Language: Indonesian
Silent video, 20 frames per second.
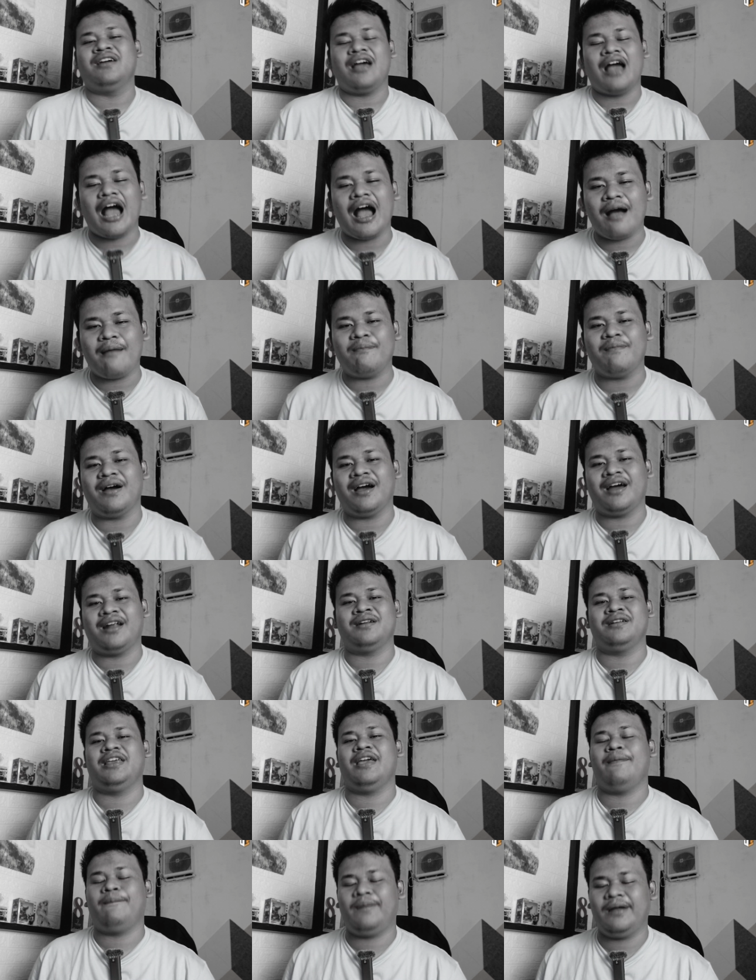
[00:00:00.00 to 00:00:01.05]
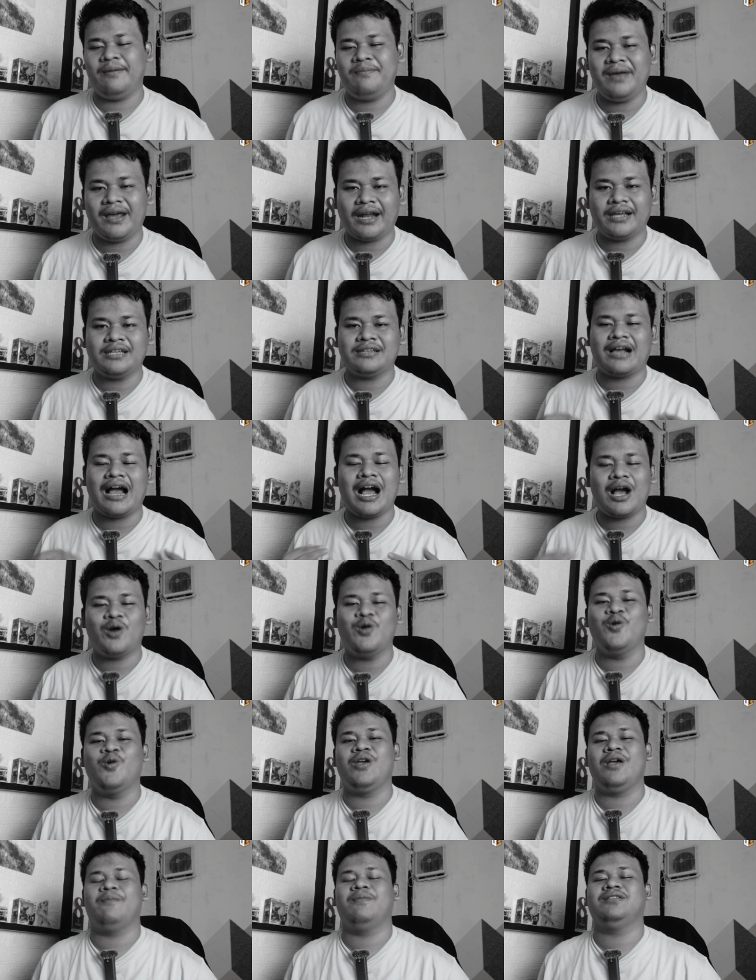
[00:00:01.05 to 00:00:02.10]
aman, gameplay biarin
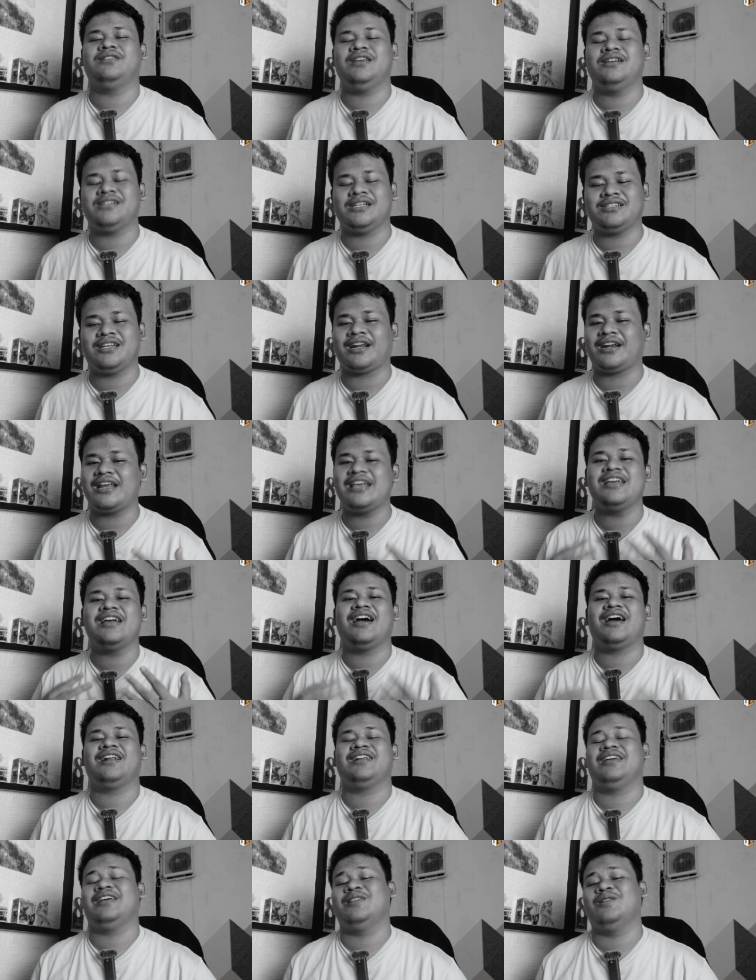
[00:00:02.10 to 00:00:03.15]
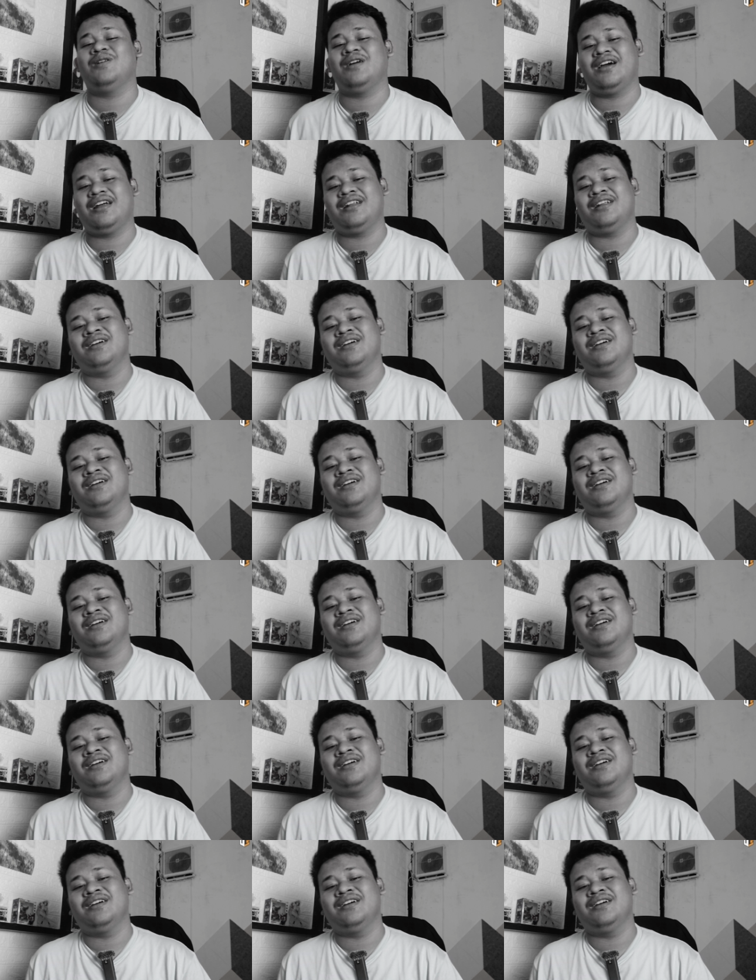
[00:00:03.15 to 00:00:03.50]
kaku, yang penting seseringan ringan gitu kan.